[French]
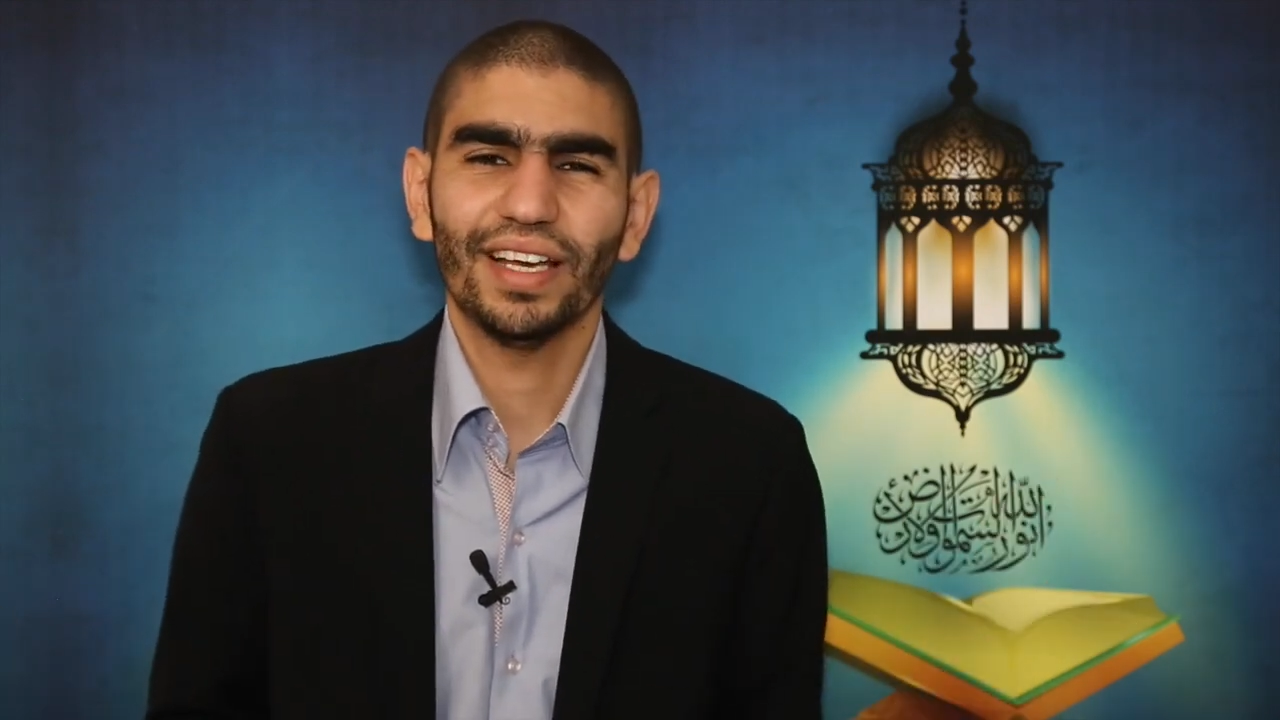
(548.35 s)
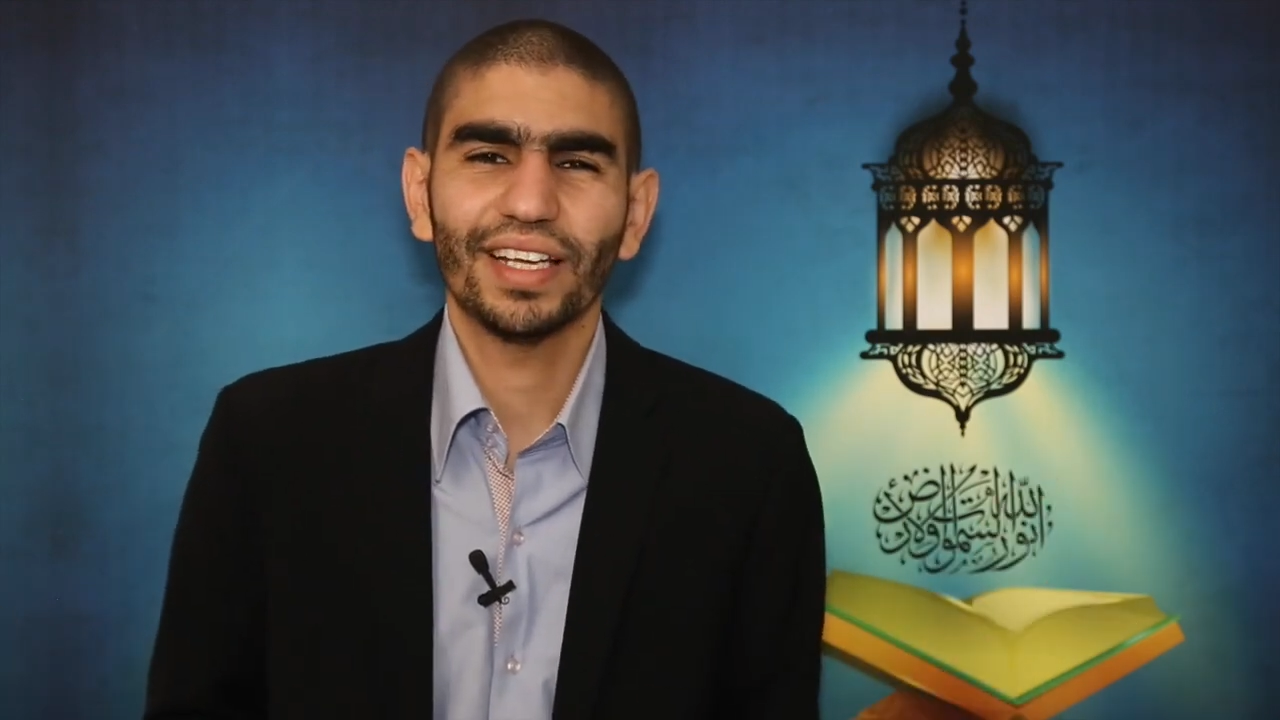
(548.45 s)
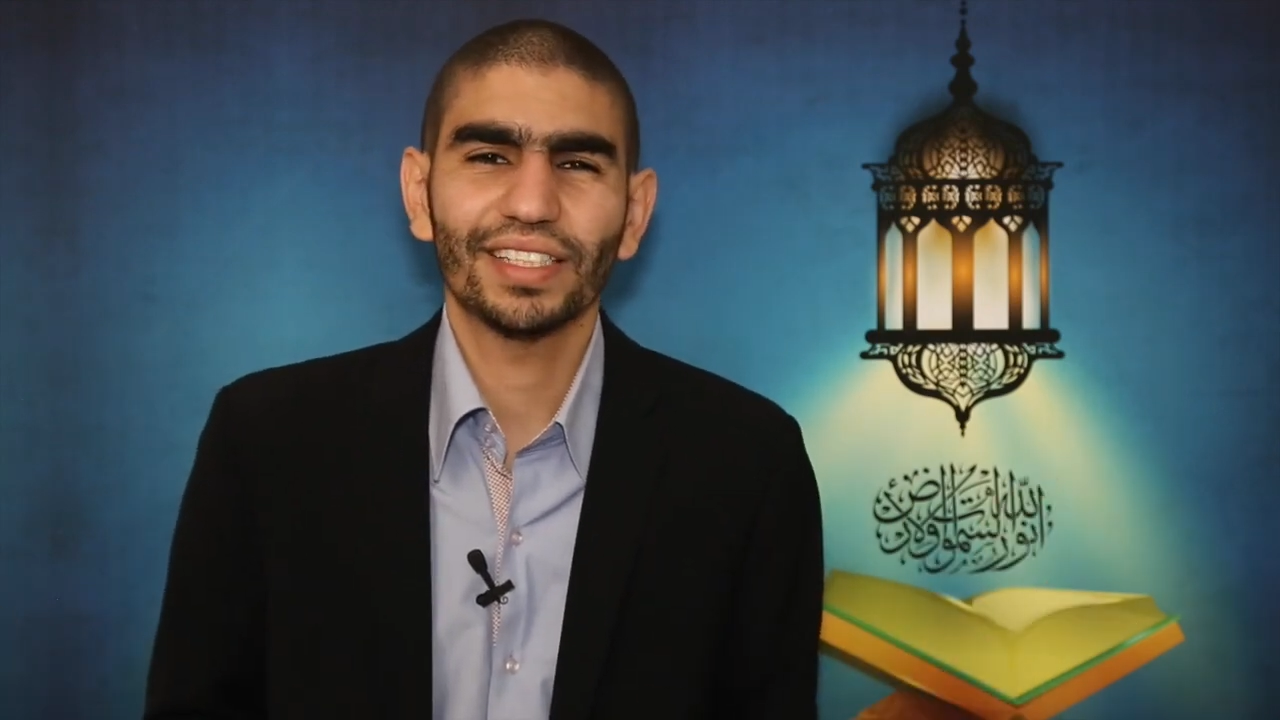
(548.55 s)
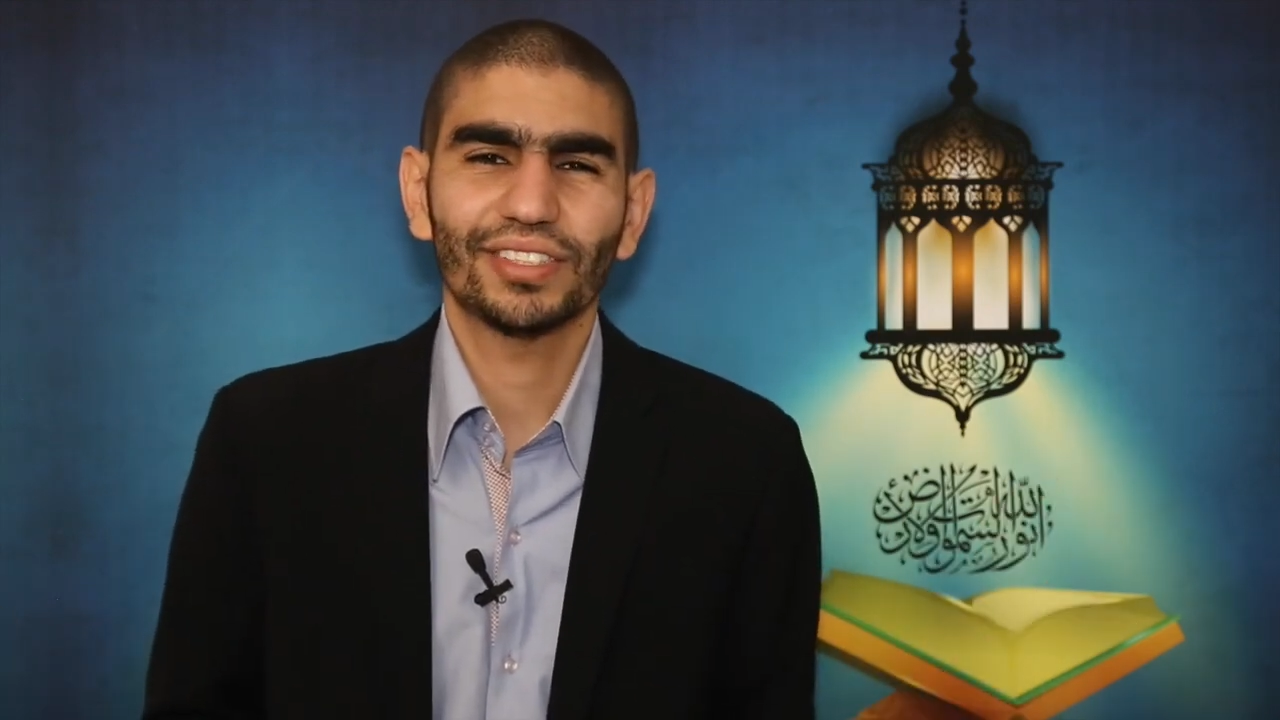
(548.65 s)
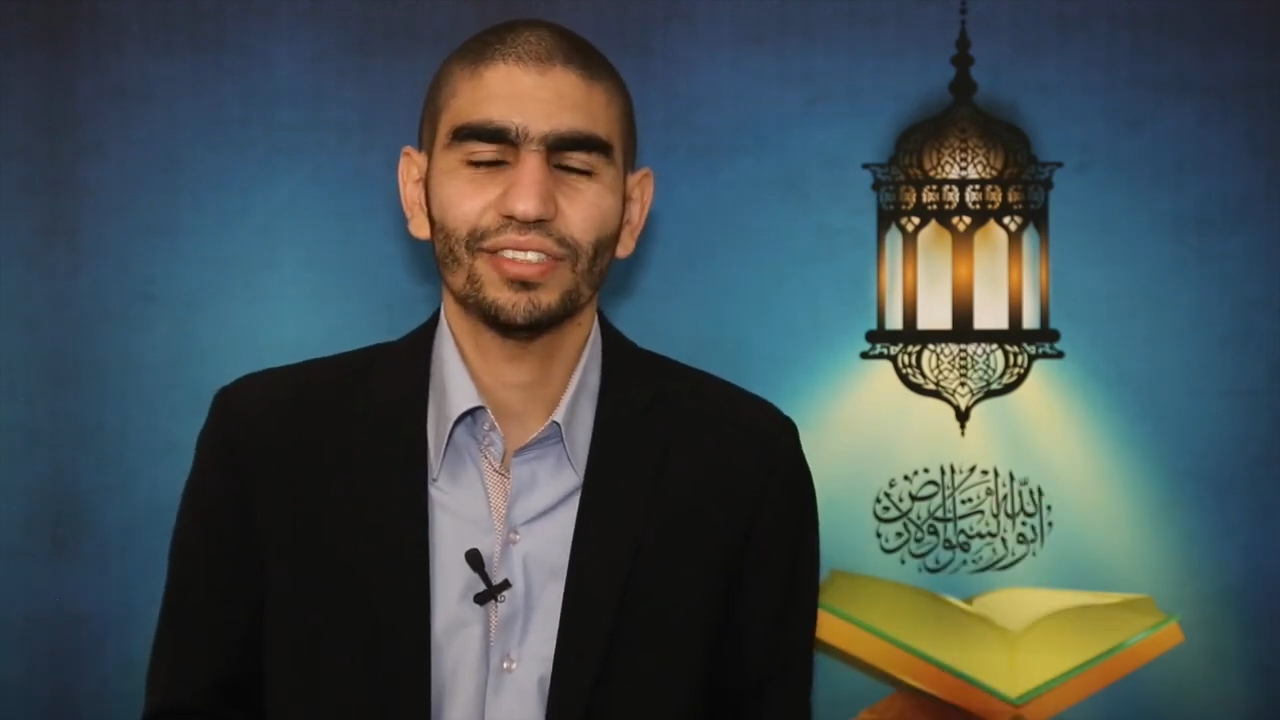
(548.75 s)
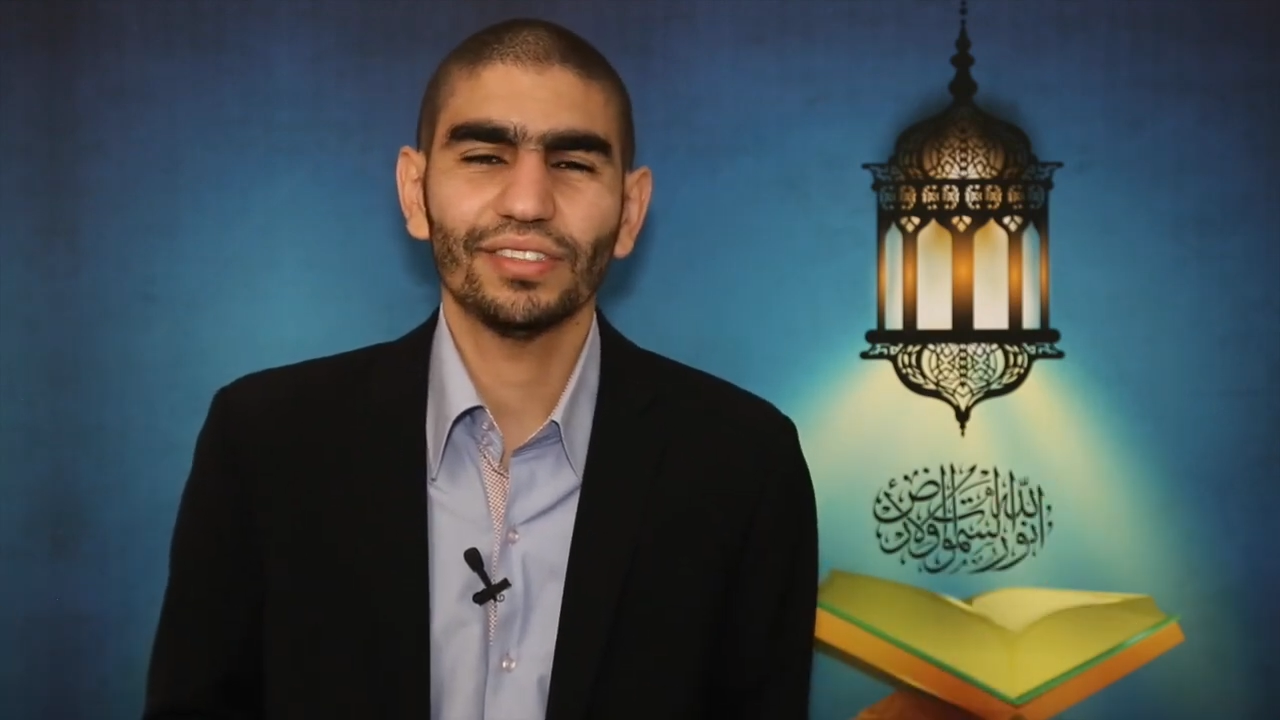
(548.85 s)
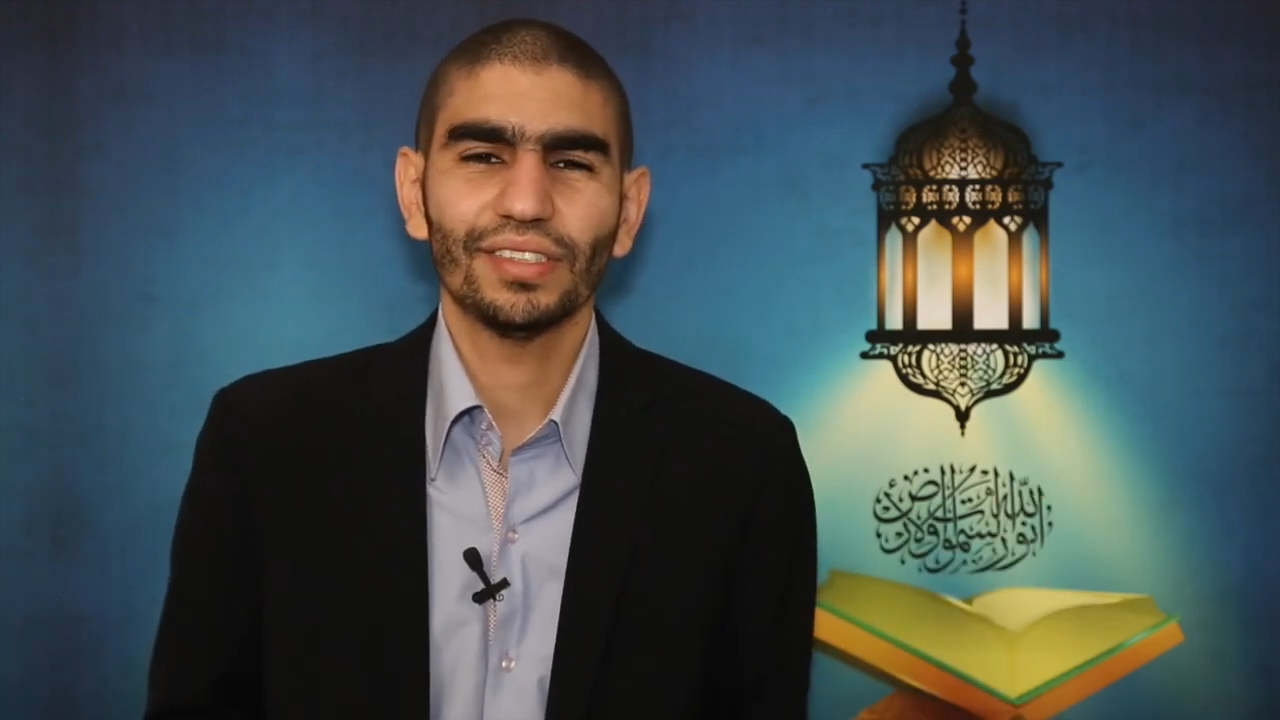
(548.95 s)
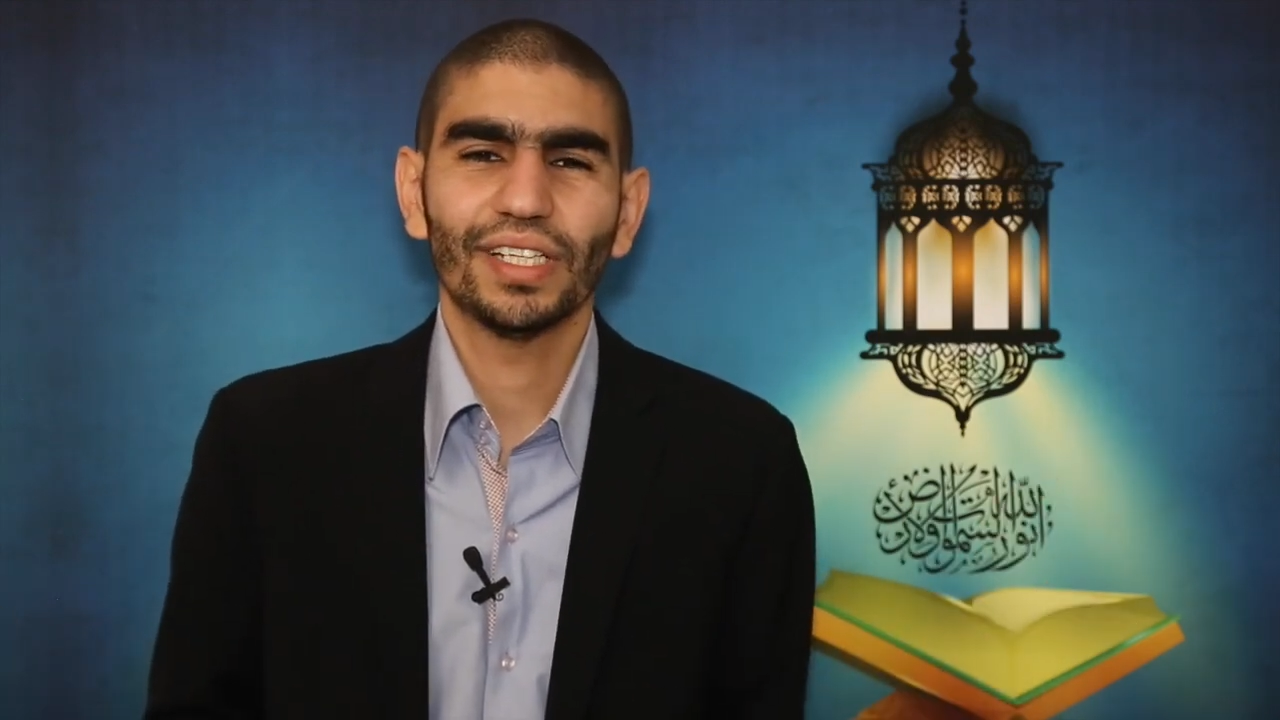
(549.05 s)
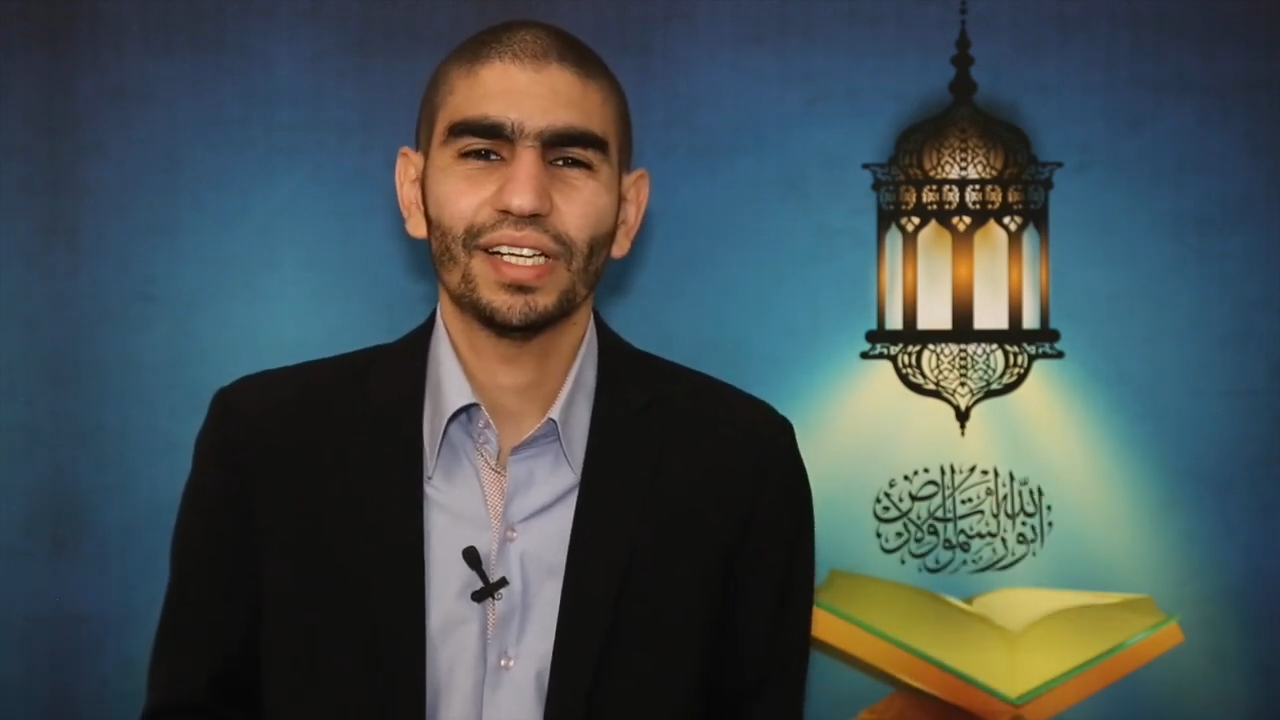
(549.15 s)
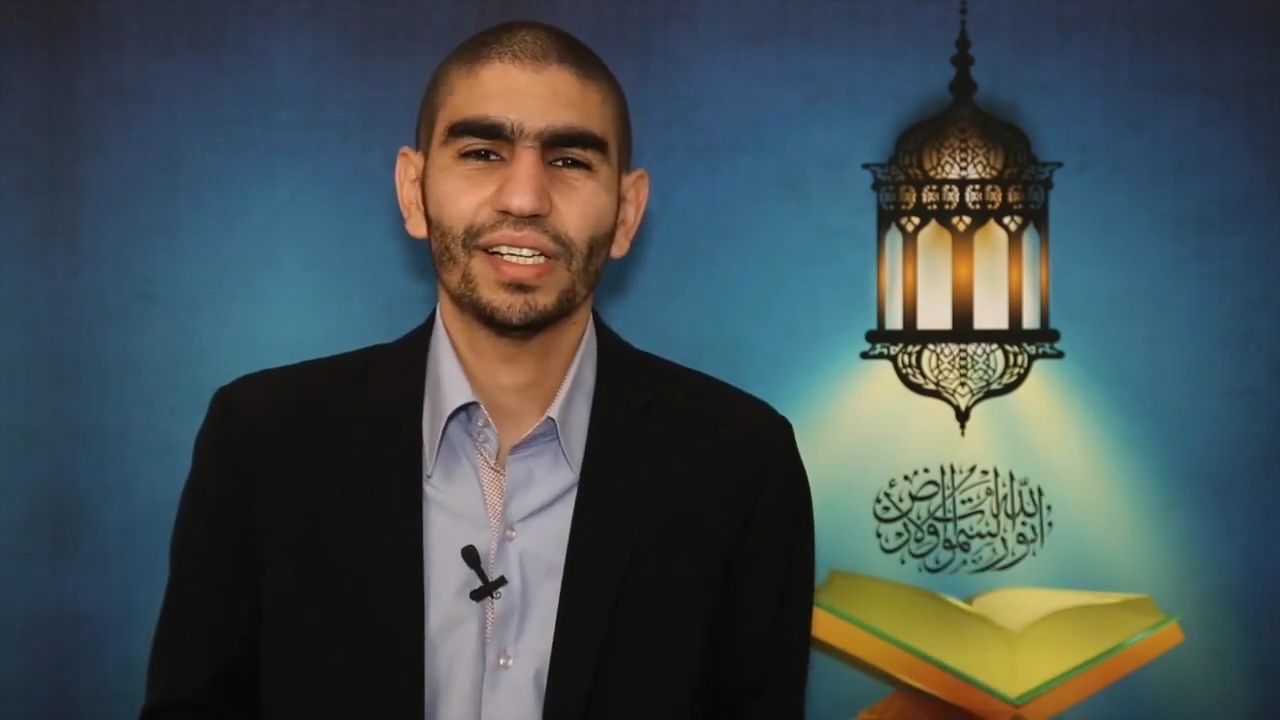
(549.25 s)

agaçant,